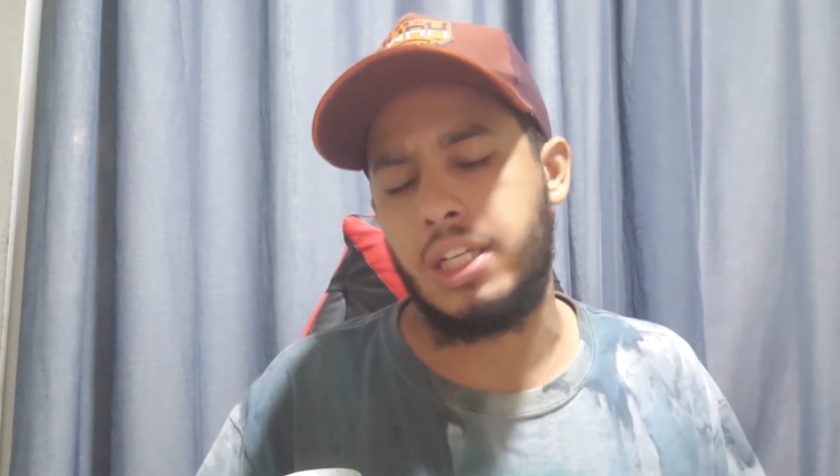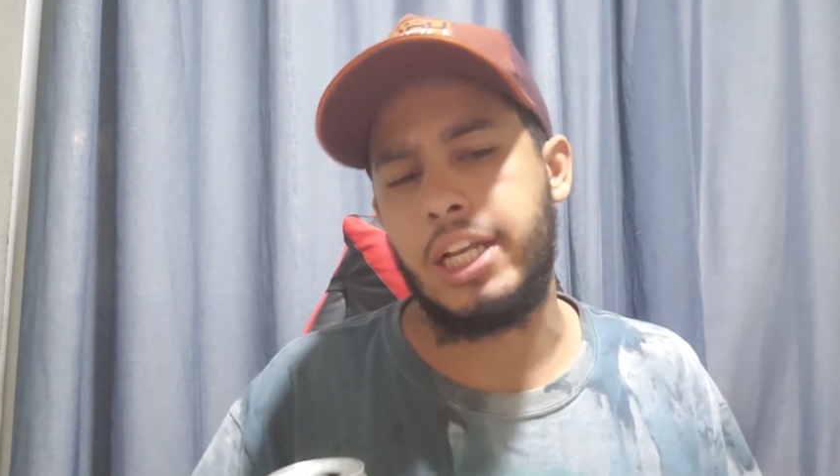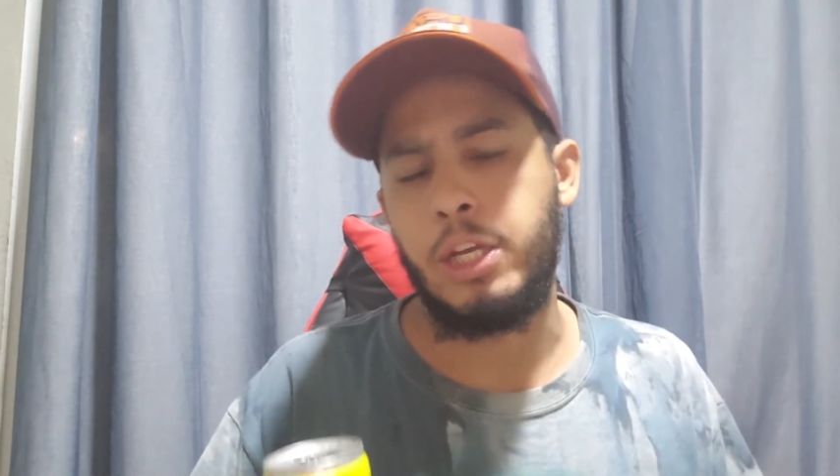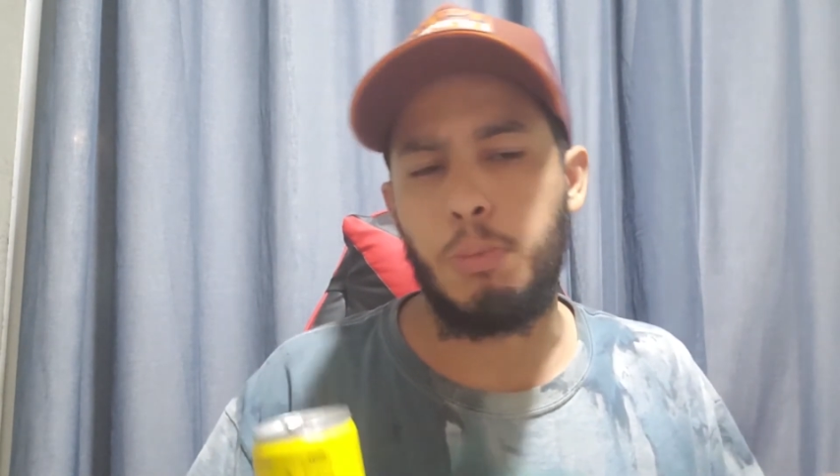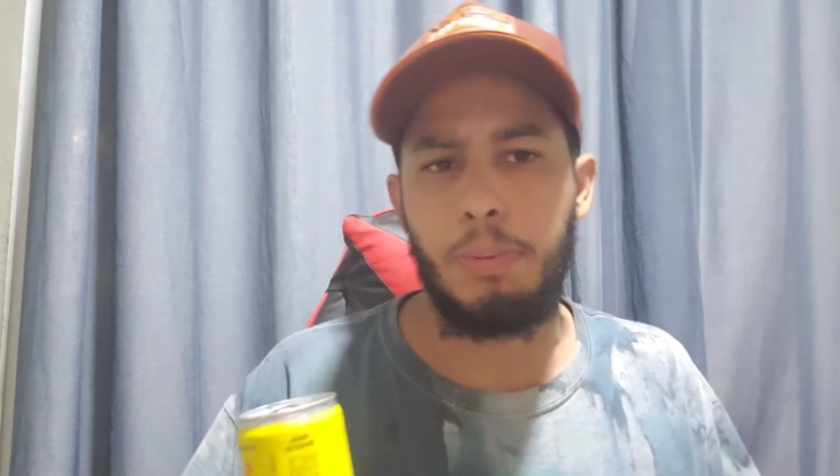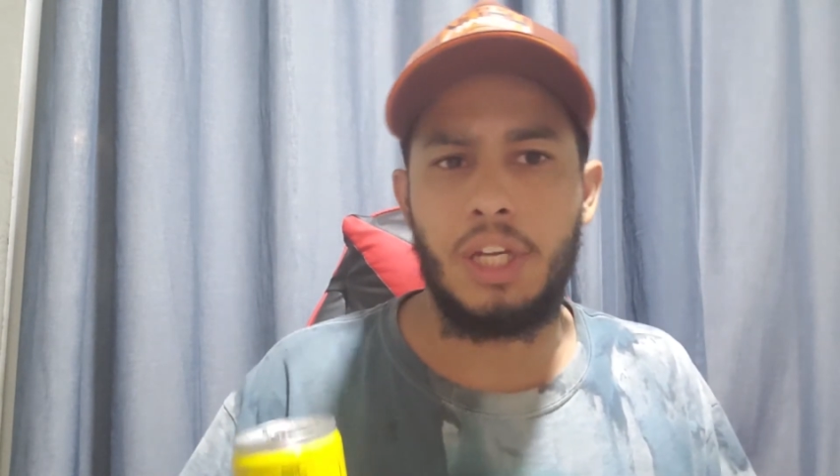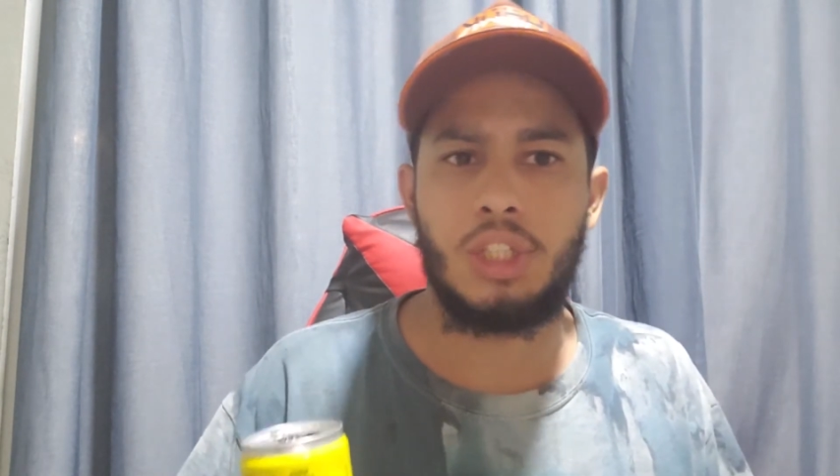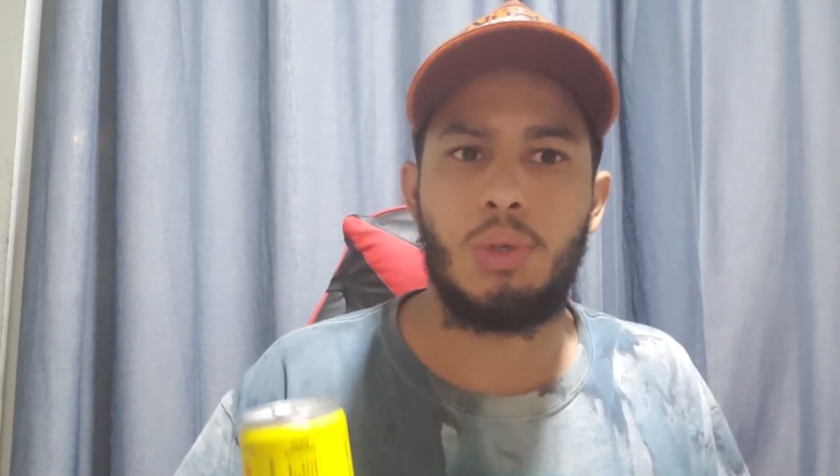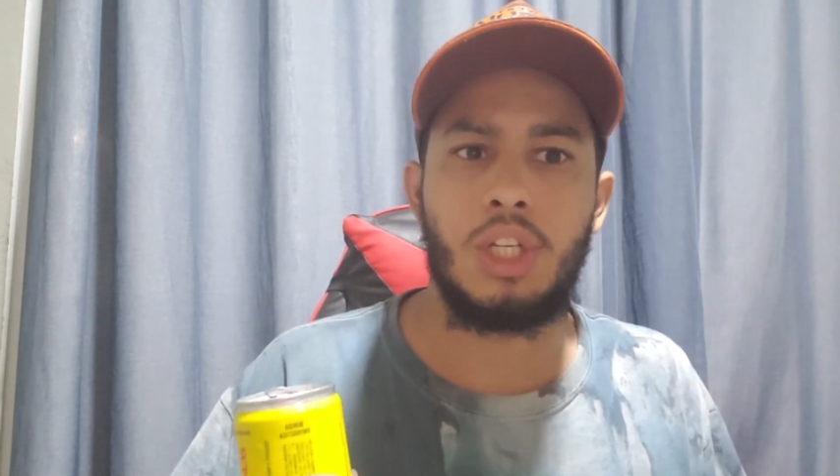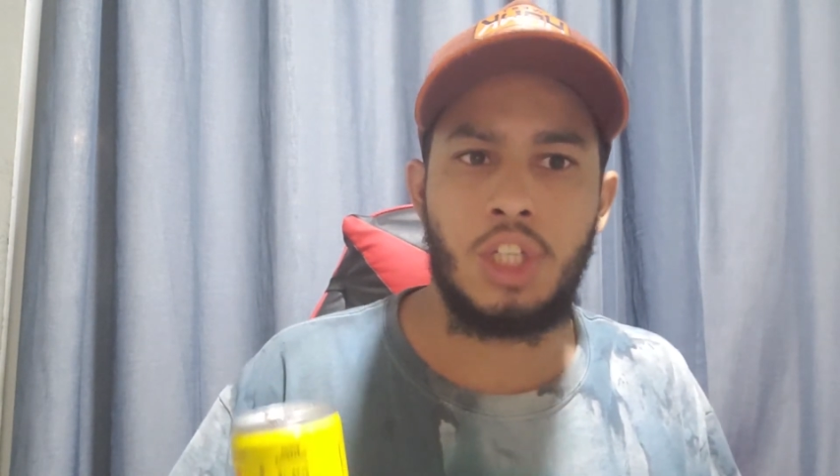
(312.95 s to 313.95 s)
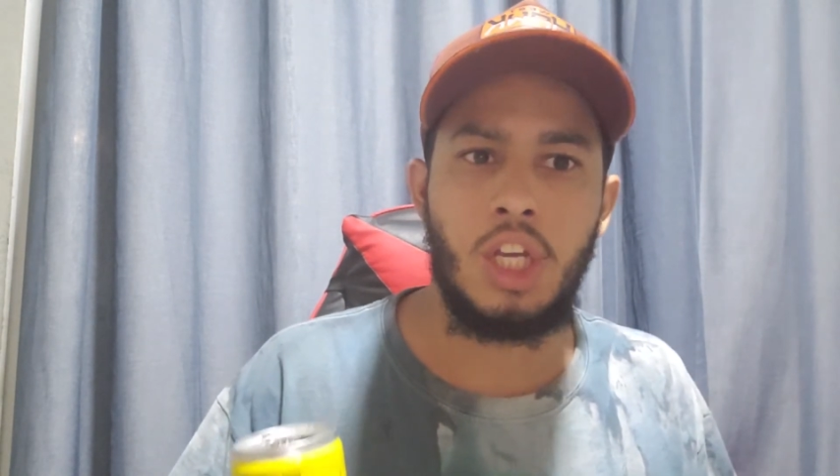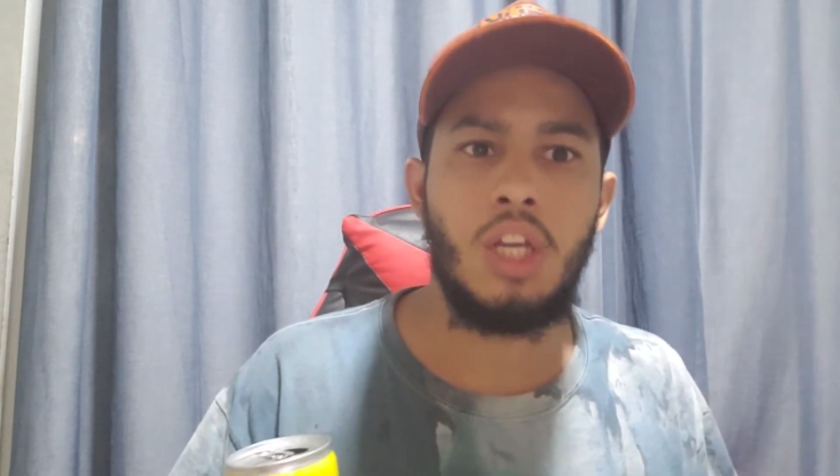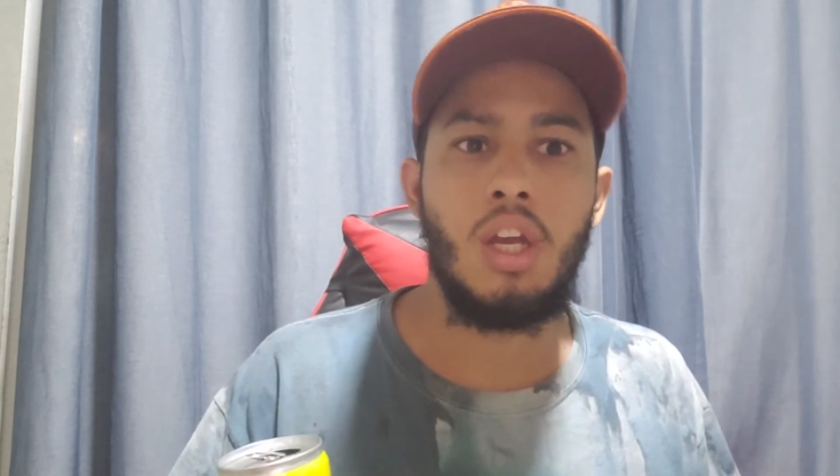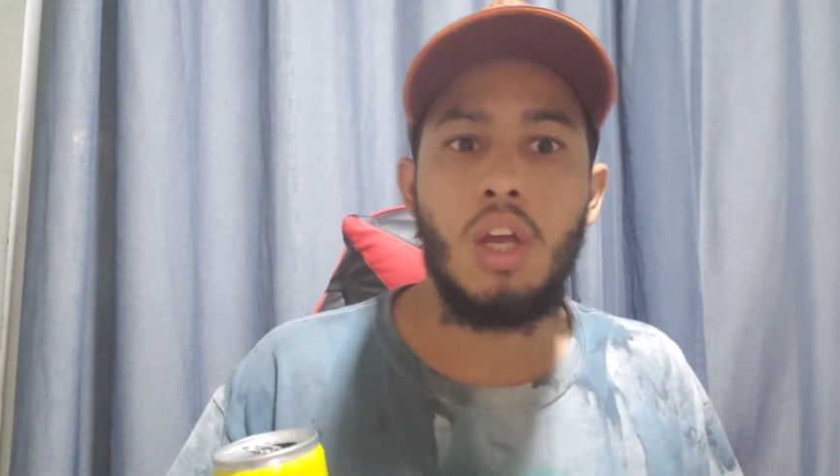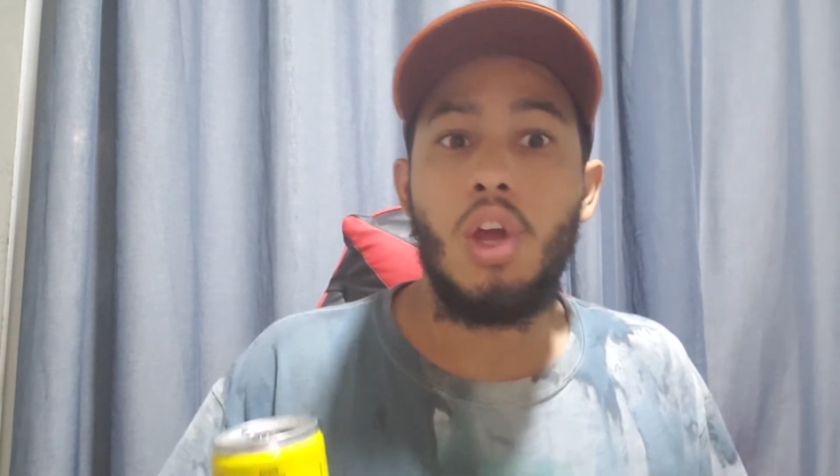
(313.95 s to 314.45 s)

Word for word: tá? E o preço eu achei